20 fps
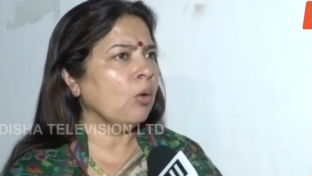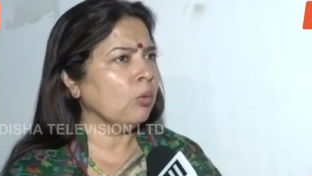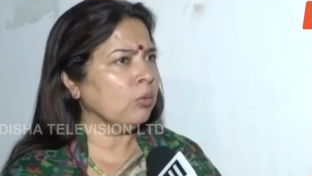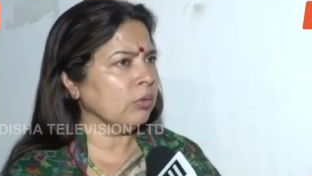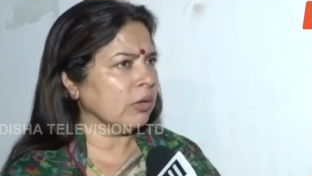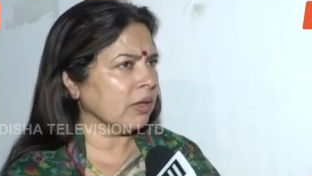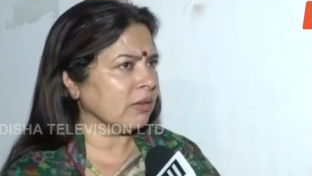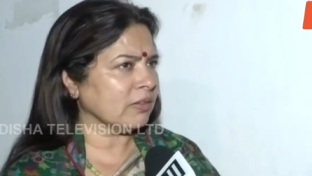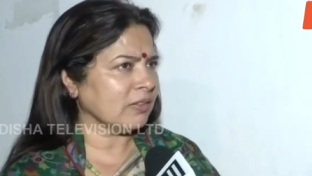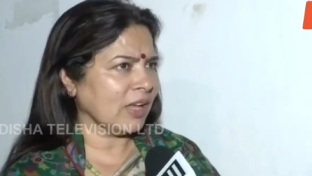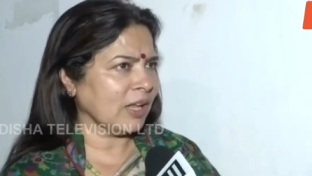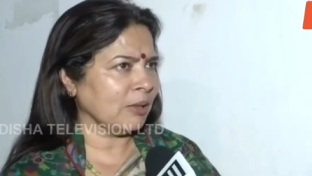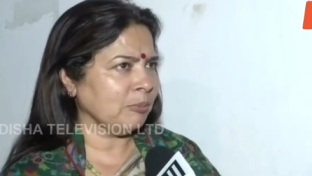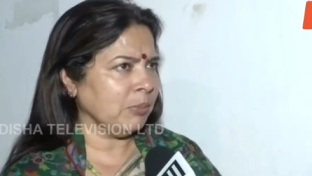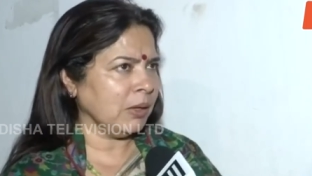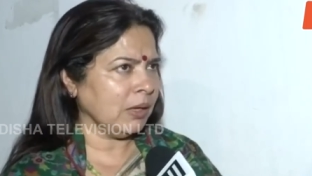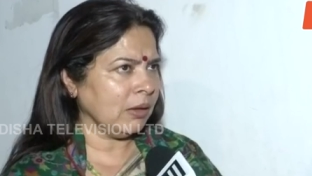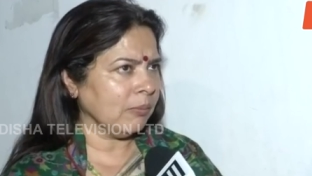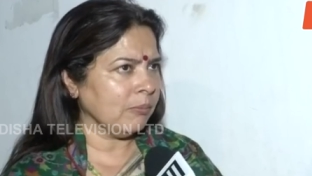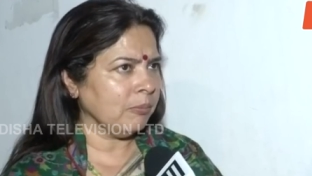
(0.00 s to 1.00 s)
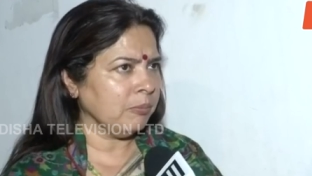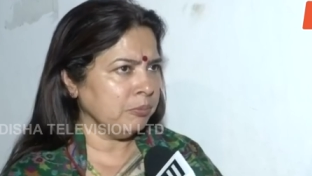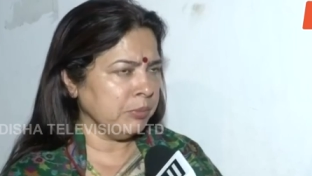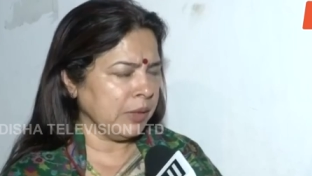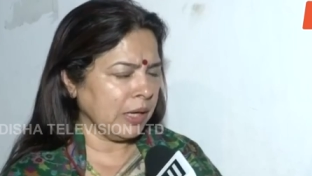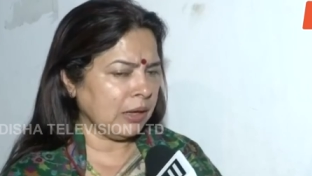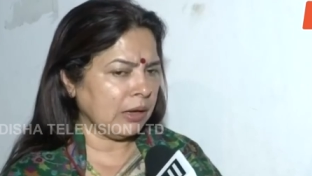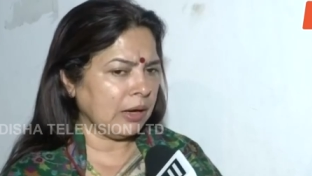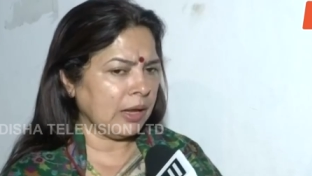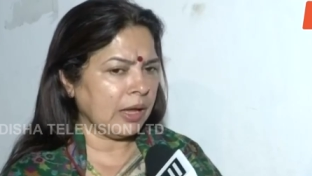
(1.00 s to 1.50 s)
उनके साथ भी
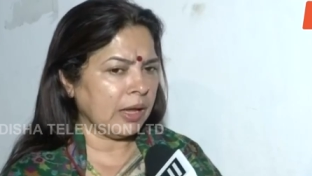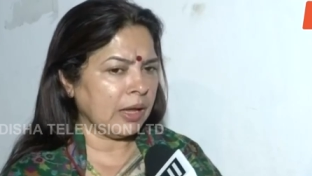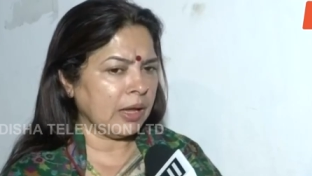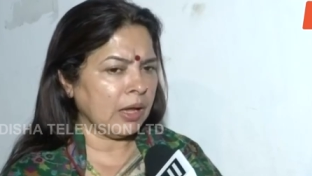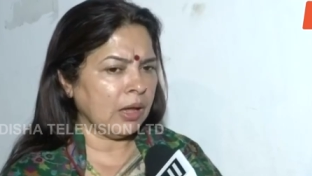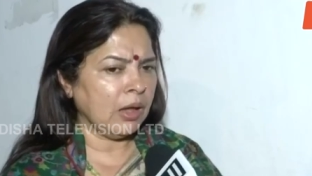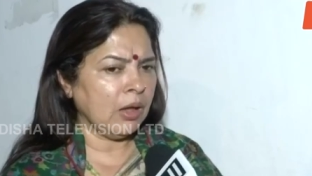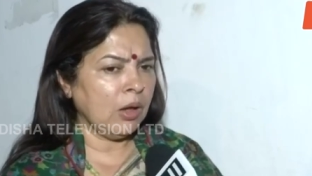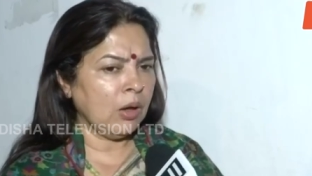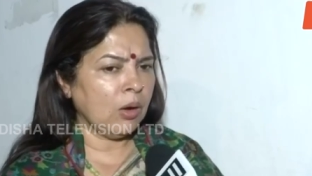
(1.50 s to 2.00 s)
निकला है